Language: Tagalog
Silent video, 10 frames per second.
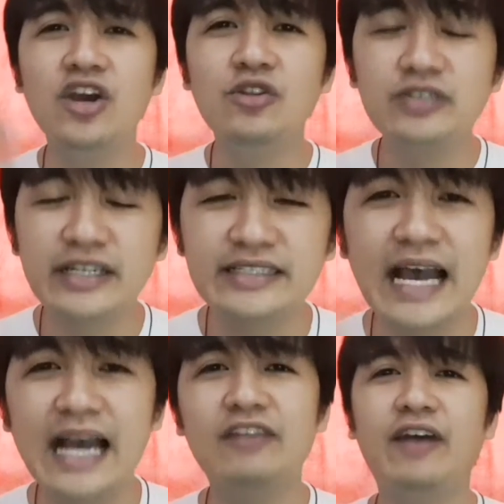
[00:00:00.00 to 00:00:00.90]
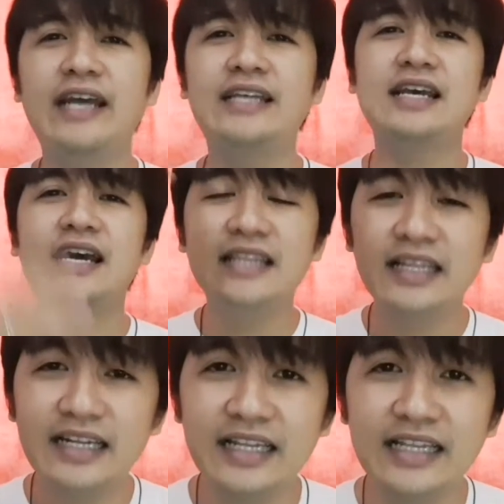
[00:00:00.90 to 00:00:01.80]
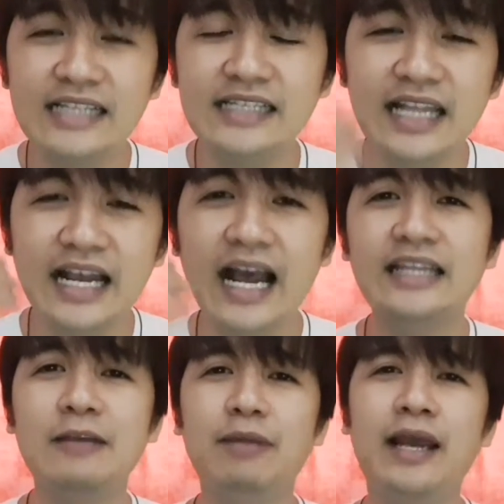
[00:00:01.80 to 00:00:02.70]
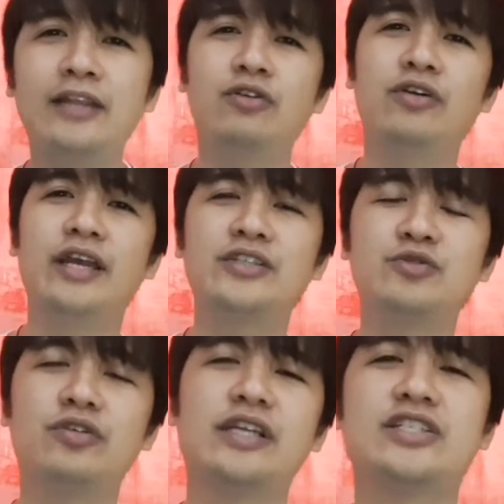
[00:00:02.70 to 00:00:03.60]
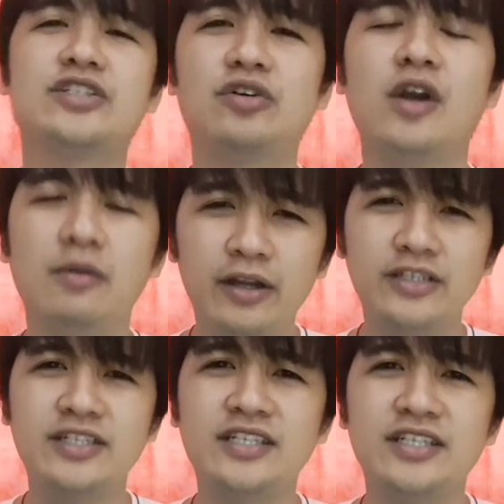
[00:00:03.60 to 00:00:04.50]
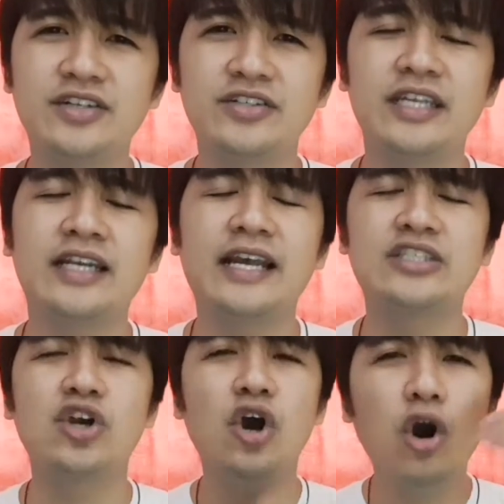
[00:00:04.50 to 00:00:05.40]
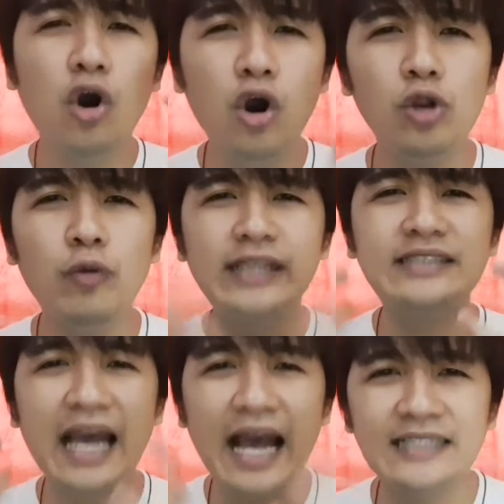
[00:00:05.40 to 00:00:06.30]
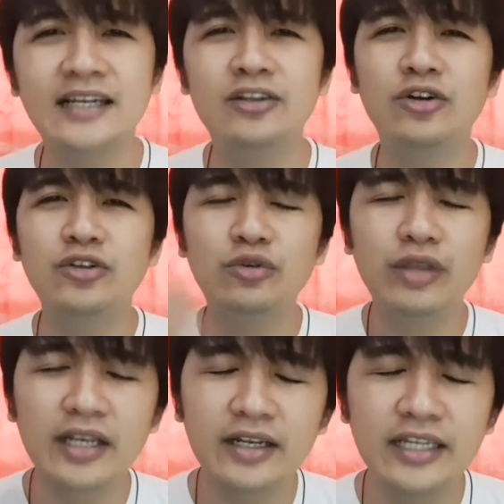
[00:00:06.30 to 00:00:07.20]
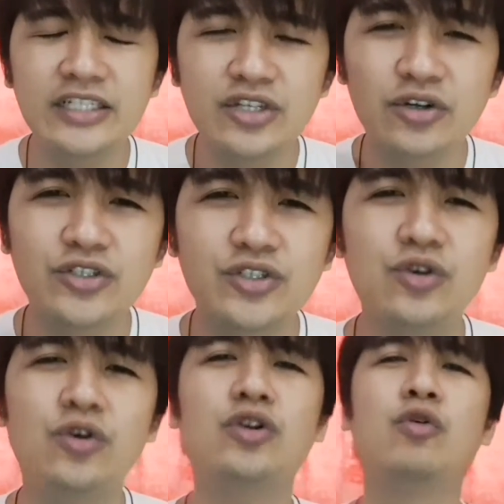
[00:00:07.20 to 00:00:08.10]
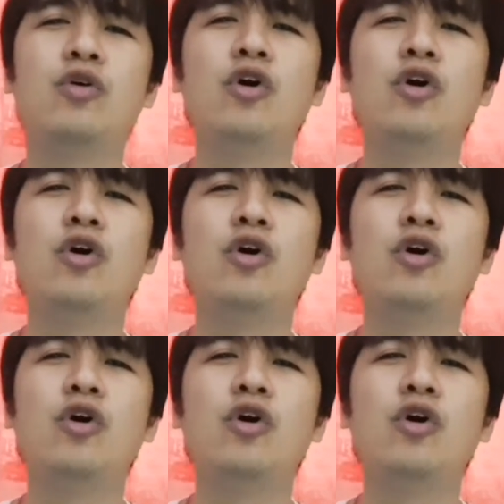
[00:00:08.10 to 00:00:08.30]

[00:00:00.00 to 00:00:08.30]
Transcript: doon sa sacrifice na naranasan ng ating Panginoong Heso Kristo. Brothers and sisters in Christ, always ask the Lord to increase your sorrow